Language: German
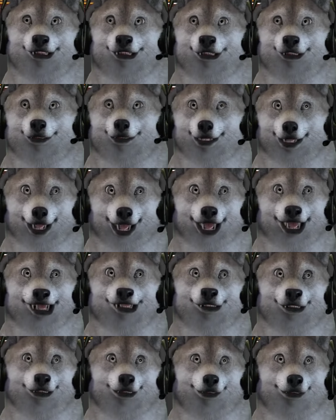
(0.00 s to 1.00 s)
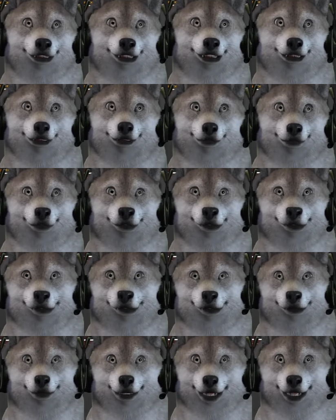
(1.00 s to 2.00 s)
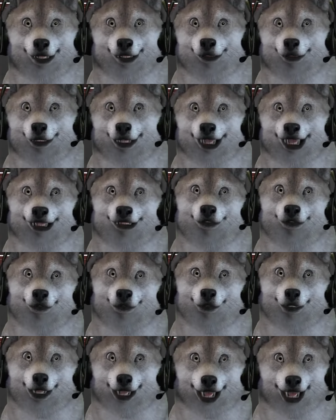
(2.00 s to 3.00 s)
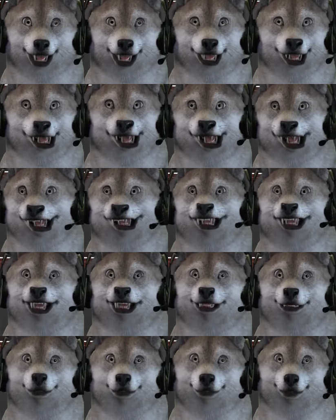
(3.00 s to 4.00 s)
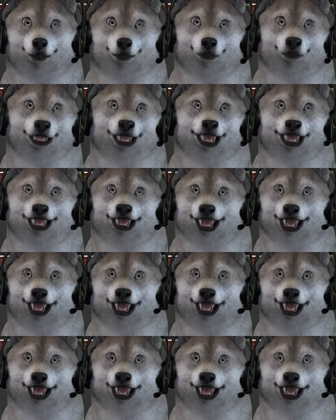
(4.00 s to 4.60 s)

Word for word: auch noch Schneidwerk und dann äh, schaue ich trotzdem ins falsche. John Deere hätte so ein großes